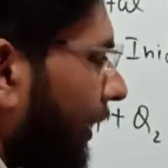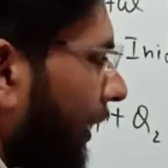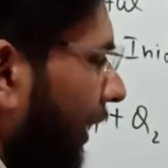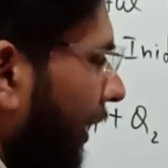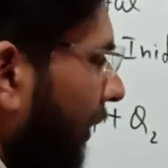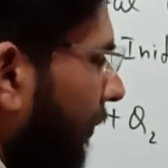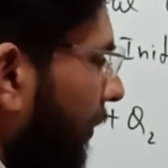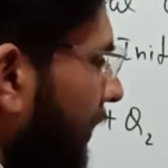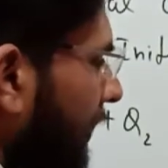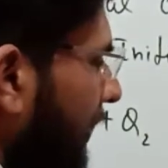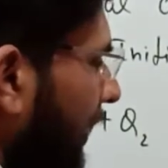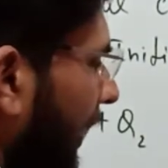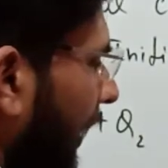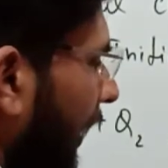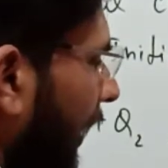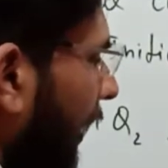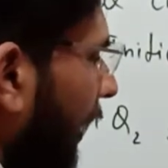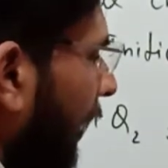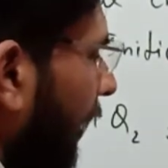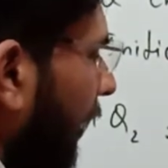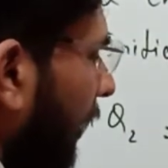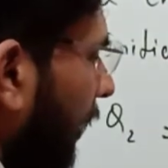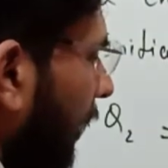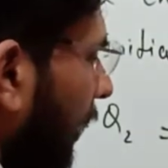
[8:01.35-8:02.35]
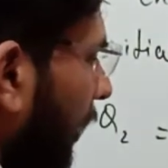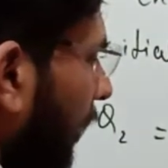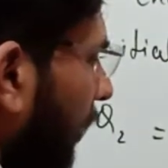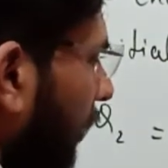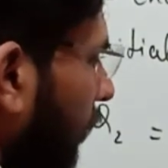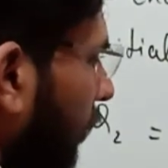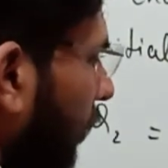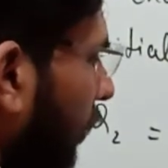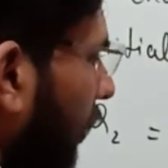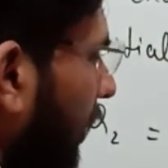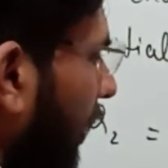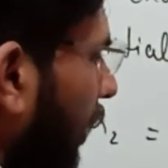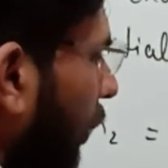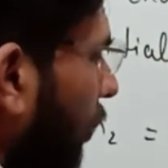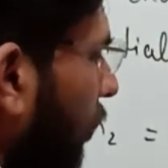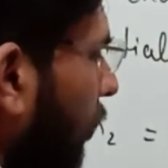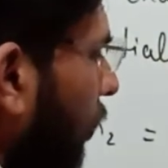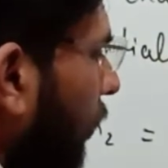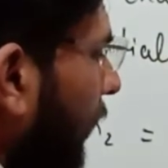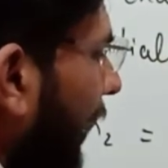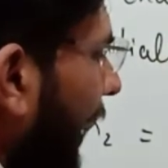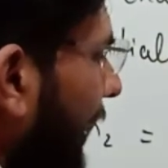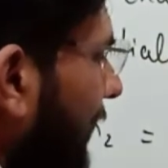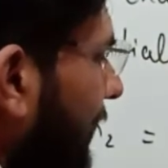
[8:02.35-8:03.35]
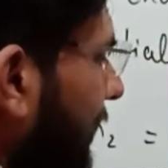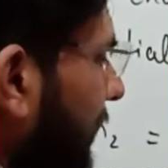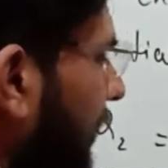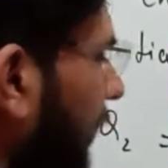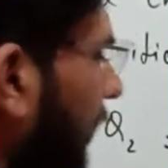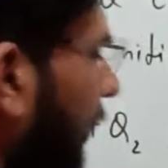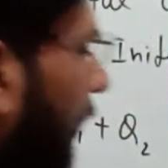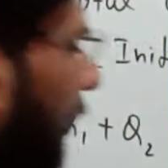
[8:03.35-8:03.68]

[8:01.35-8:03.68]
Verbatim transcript: था ना बच्चे तो क्यू टू डैश